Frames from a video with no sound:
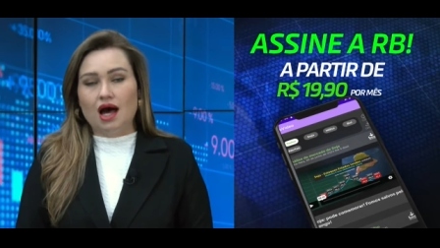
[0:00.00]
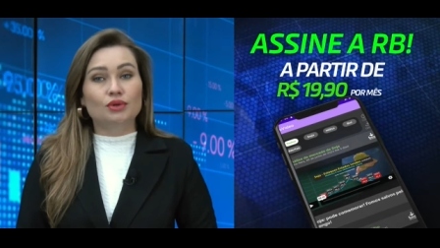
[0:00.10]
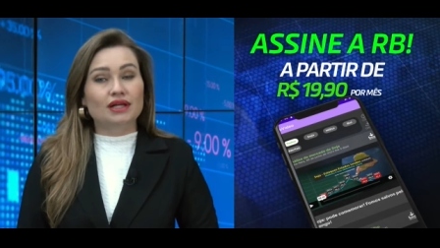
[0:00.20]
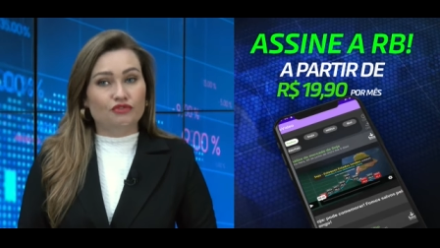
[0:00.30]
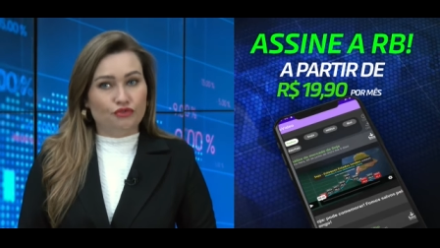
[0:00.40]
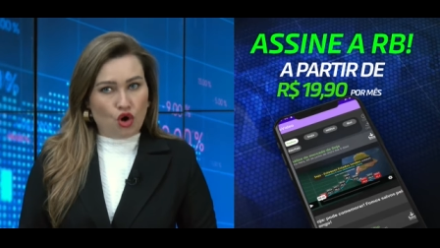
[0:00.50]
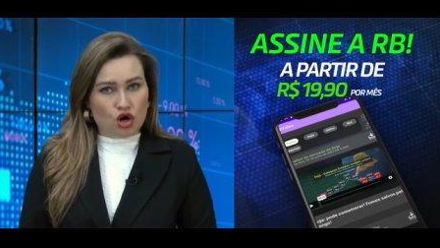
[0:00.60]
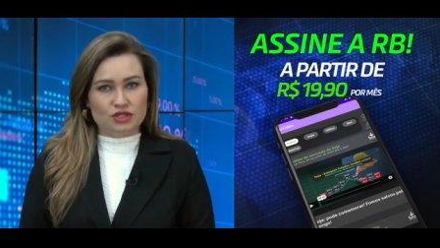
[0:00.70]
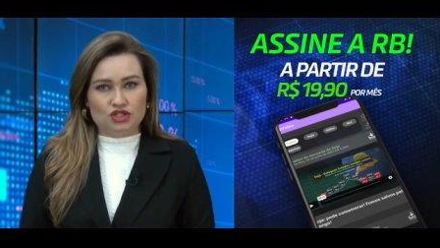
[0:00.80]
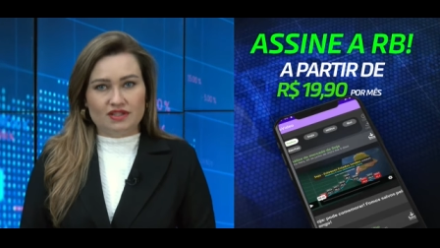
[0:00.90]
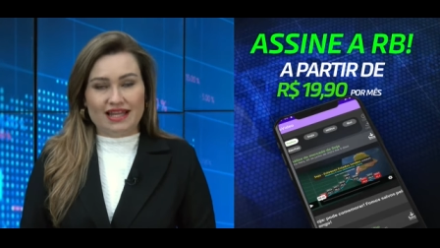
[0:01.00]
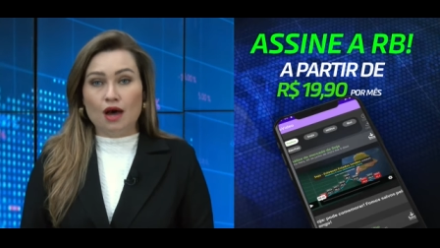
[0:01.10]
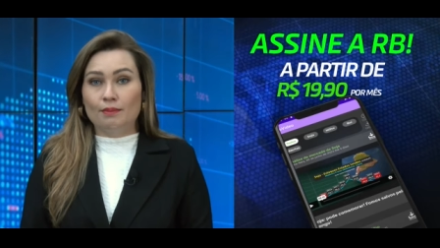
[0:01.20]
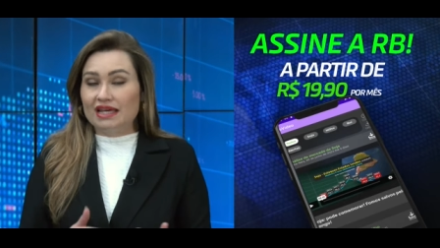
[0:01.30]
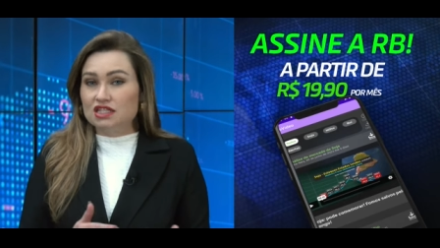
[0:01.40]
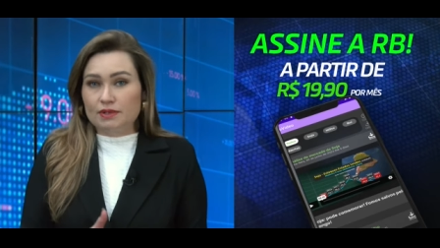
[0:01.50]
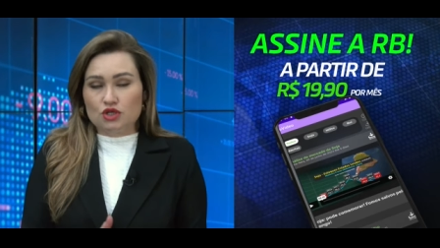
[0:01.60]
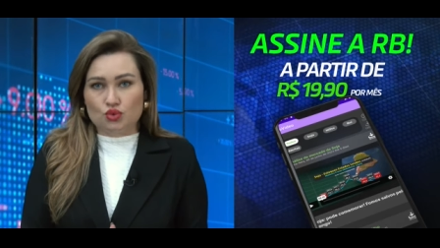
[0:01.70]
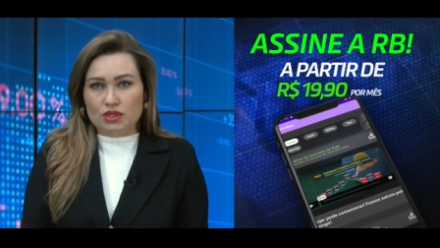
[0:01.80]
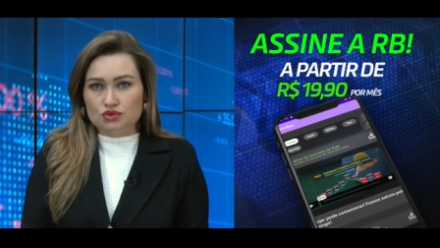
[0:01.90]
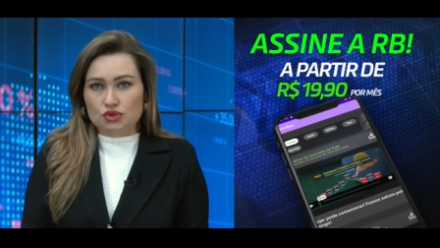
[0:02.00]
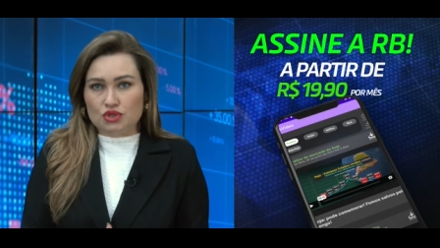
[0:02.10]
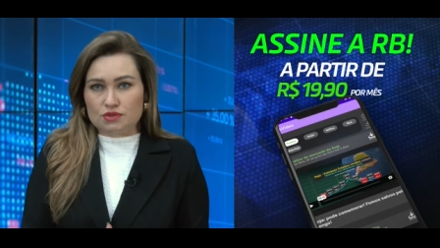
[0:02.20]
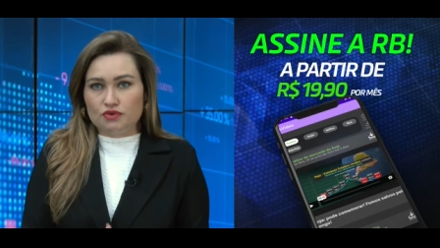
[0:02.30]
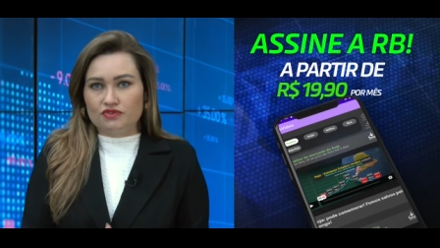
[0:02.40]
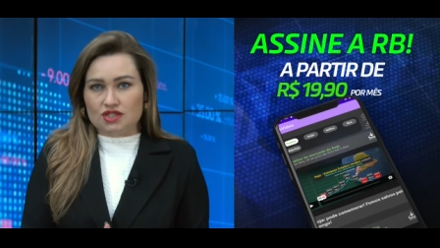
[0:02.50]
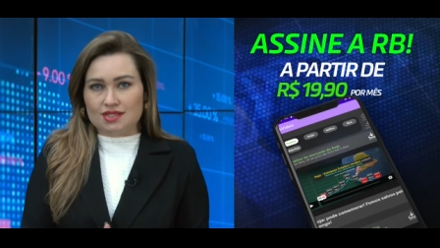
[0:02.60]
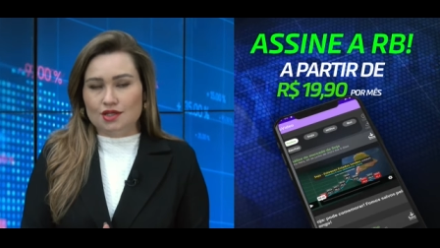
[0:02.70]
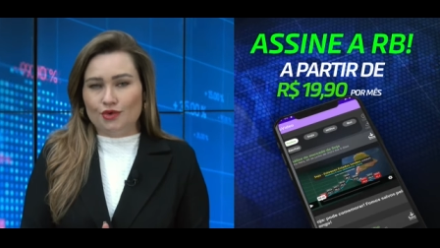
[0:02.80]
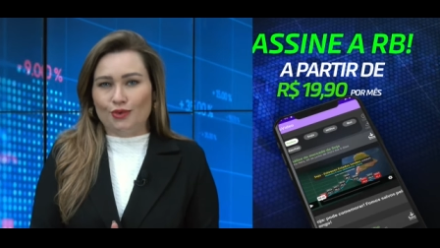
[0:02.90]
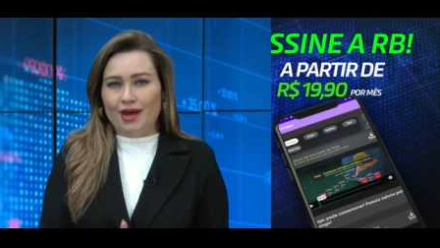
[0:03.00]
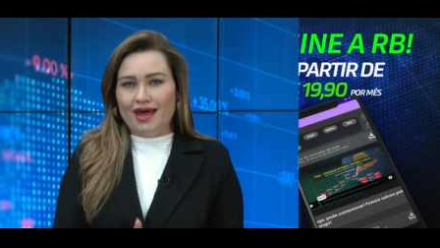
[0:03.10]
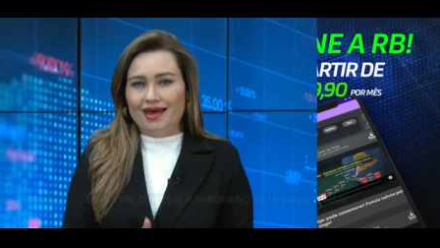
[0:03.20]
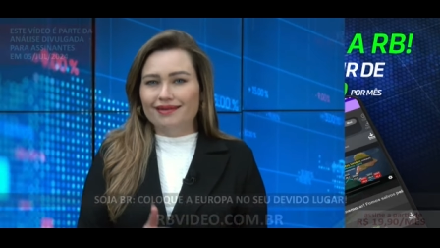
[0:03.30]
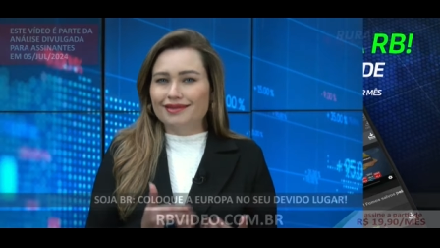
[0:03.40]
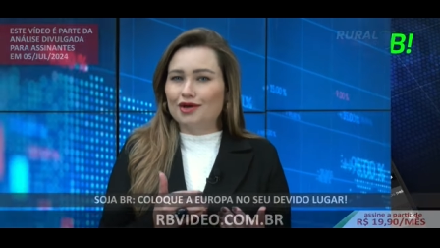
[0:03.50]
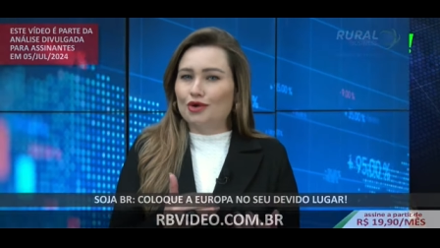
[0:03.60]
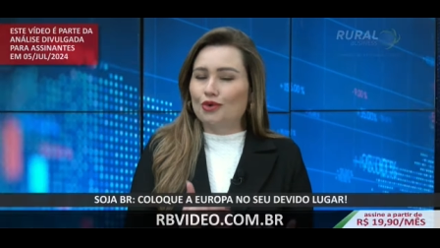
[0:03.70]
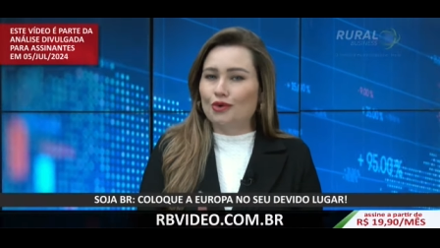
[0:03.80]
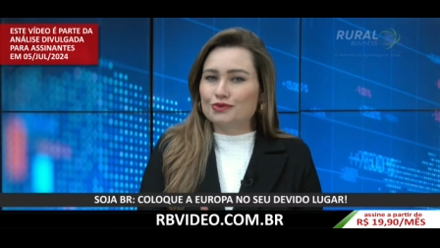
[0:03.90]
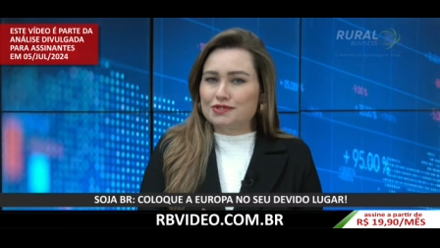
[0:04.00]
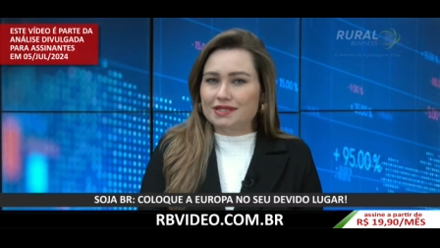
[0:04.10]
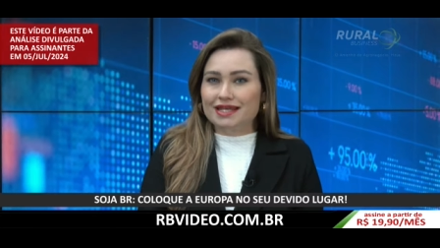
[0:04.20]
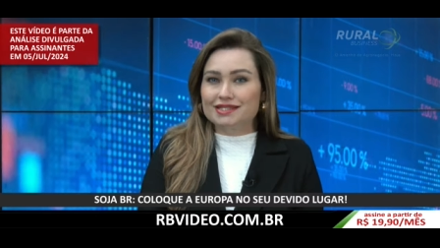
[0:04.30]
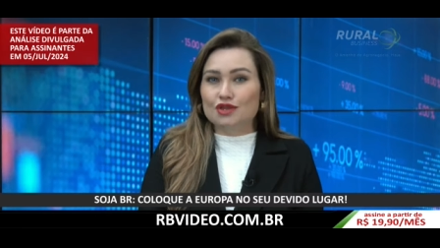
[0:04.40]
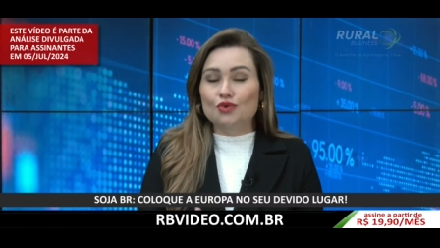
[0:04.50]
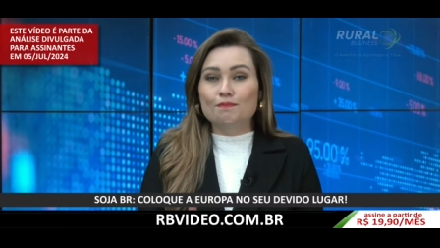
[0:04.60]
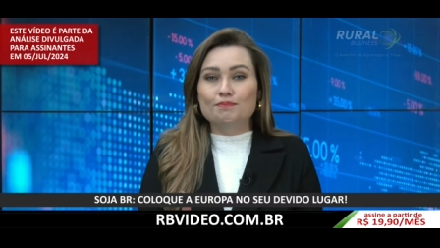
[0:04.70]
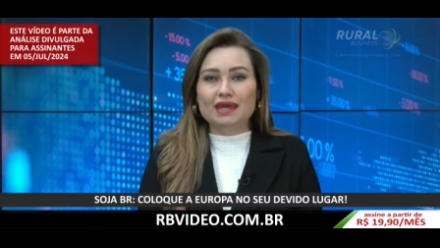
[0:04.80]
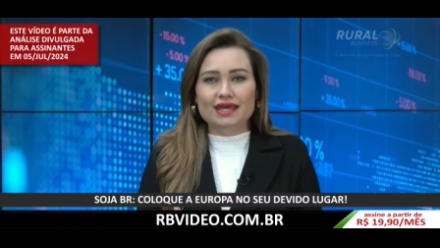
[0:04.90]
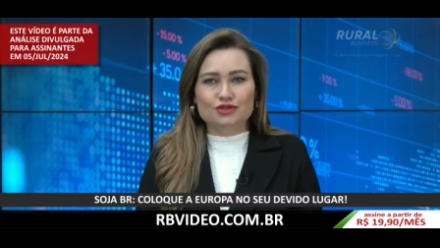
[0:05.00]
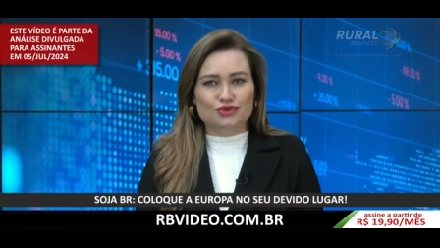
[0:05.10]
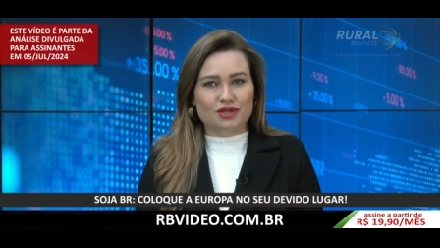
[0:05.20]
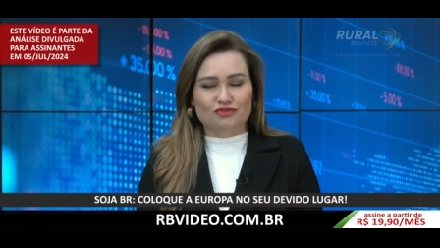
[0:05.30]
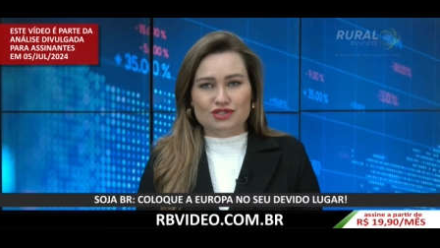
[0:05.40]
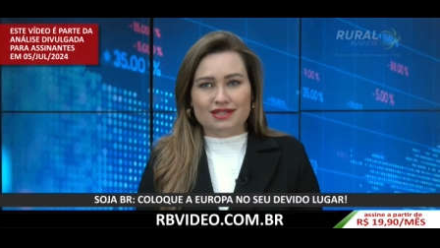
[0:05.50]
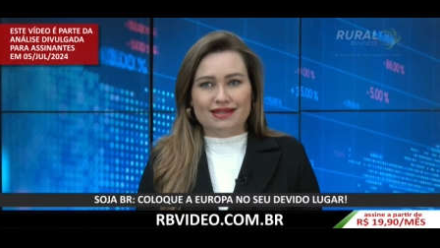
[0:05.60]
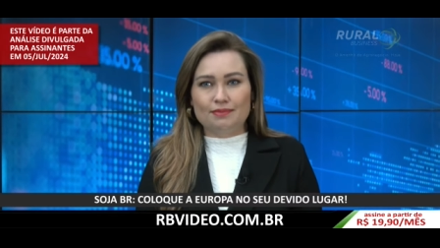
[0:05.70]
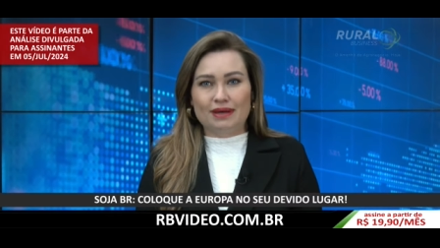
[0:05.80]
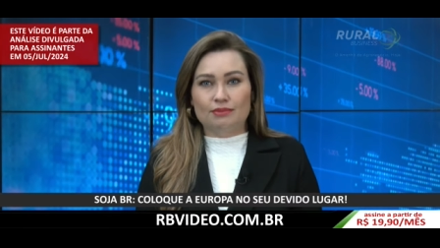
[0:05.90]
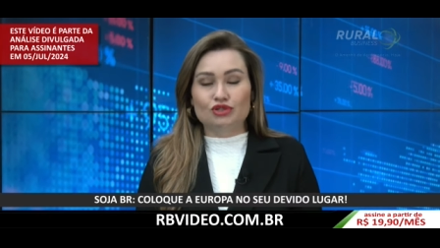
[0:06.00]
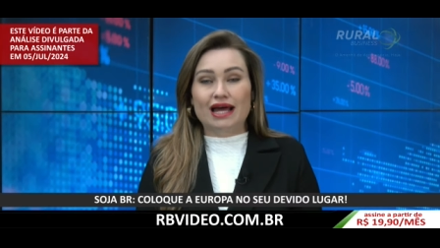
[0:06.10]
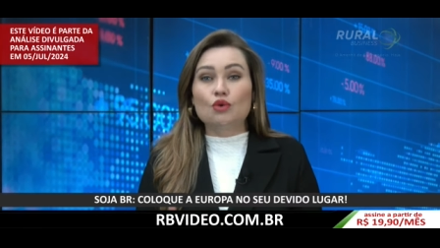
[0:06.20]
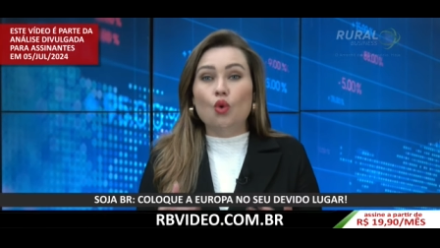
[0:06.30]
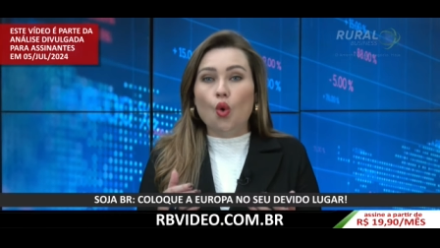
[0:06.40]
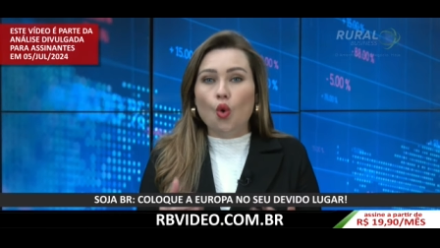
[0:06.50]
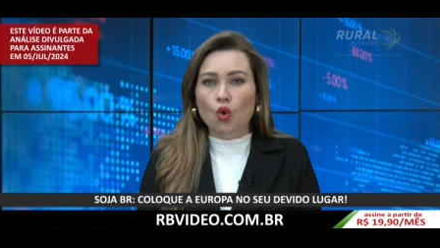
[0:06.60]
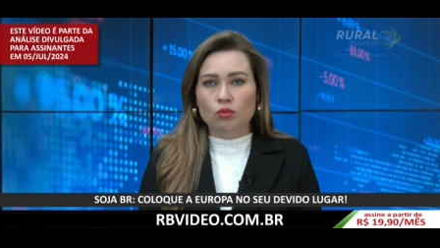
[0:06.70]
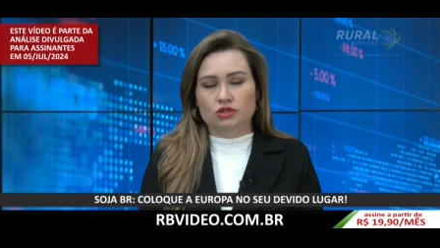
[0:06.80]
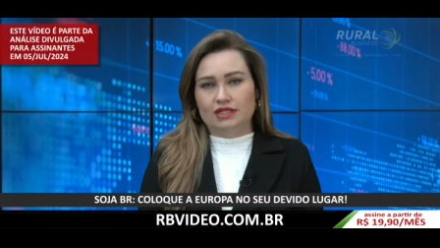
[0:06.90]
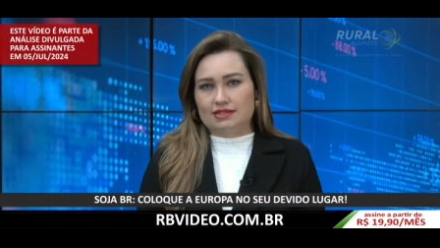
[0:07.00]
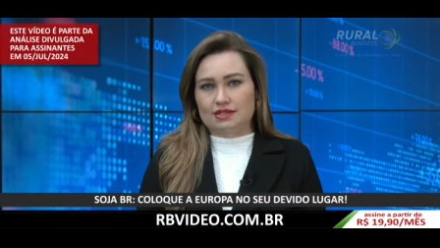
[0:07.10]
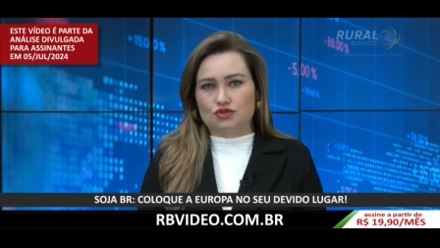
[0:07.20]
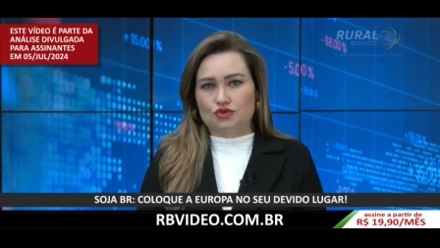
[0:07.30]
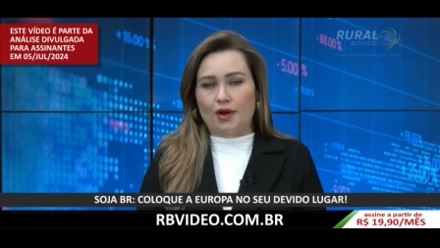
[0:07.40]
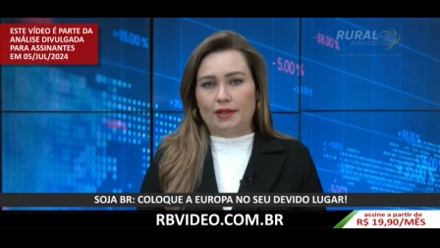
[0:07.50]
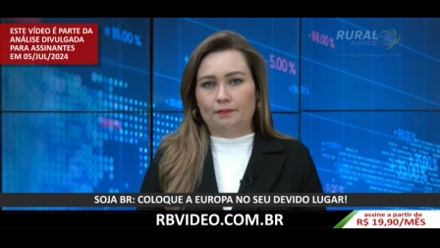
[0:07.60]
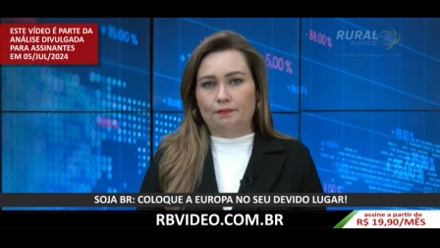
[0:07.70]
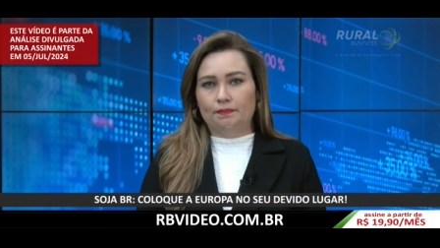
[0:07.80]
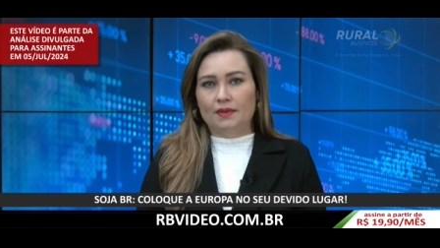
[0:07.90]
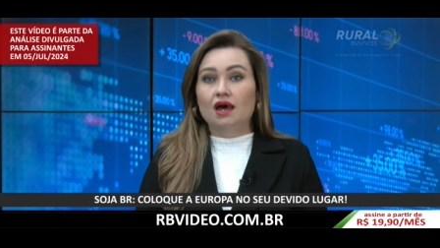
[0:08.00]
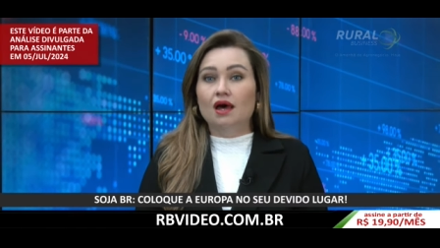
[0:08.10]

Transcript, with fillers: A única forma de evitar mais prejuízo em 2025 é ter consciência do peso que você tem para mudar o rumo desta história.